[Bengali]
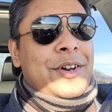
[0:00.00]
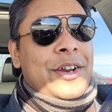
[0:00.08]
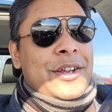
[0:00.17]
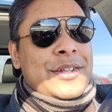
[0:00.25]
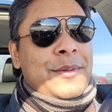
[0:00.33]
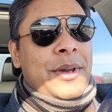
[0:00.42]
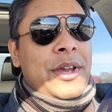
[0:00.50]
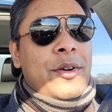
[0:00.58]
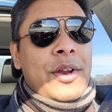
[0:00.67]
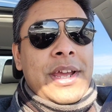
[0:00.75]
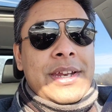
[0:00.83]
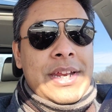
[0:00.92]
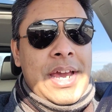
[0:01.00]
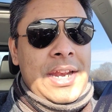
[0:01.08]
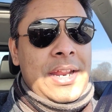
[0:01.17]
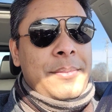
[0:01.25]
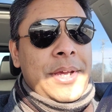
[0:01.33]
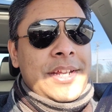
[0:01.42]
অনেক সময় অনেক
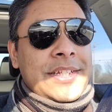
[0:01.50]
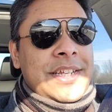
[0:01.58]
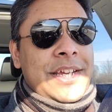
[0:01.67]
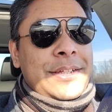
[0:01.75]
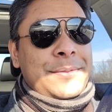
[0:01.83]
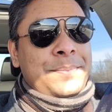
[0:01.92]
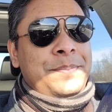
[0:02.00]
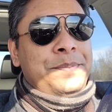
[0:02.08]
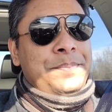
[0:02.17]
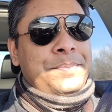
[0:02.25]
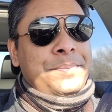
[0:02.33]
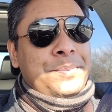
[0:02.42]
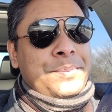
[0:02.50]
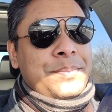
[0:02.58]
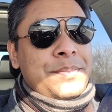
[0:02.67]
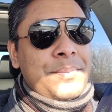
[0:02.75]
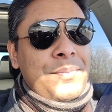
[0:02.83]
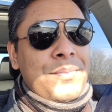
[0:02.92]
ঠান্ডা বেড়ে যায়
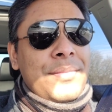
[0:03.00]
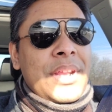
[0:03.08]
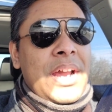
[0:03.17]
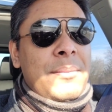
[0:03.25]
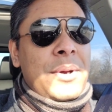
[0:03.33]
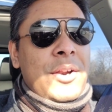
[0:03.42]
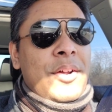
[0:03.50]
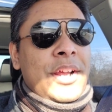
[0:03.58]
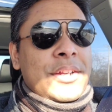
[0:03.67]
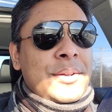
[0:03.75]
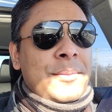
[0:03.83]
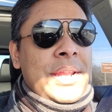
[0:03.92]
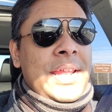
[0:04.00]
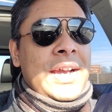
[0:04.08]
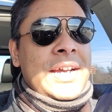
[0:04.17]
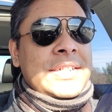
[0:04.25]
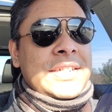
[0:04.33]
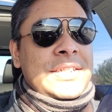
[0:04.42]
আবার অনেক সময়
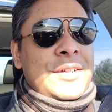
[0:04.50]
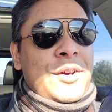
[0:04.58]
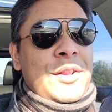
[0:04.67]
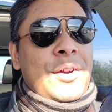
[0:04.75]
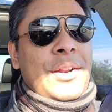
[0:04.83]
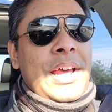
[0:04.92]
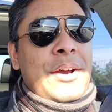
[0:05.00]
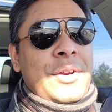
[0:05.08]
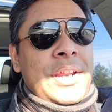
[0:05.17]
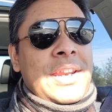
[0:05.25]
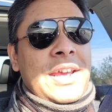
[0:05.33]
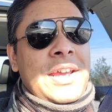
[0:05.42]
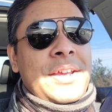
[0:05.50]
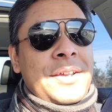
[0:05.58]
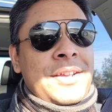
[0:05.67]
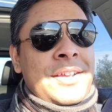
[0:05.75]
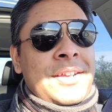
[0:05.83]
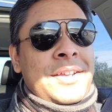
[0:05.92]
দেখা যায় যে হয়তো ক্লাউডি ডে
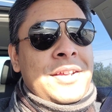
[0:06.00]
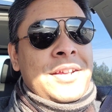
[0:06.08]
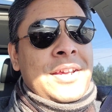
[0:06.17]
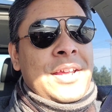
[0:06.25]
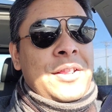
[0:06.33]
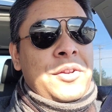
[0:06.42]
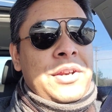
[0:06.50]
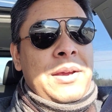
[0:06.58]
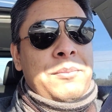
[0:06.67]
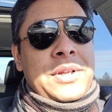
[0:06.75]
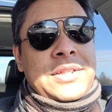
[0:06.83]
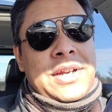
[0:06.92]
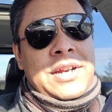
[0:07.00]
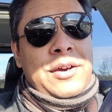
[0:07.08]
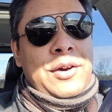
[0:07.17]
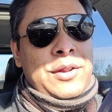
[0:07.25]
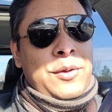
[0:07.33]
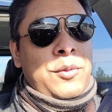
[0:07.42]
কিন্তু টেম্পারেচারটা
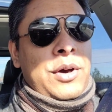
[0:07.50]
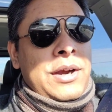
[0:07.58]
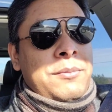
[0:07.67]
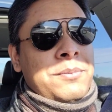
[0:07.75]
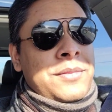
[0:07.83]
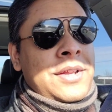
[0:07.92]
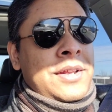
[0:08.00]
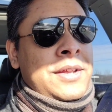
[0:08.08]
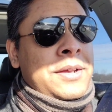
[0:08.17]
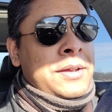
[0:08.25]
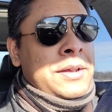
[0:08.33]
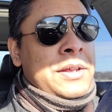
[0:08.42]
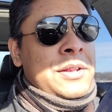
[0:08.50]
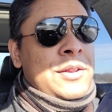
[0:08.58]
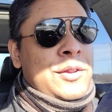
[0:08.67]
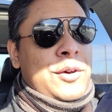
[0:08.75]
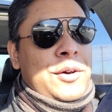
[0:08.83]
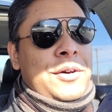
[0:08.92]
হয়তো ওয়ার্ম
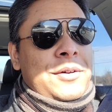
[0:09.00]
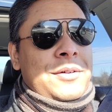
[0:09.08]
তো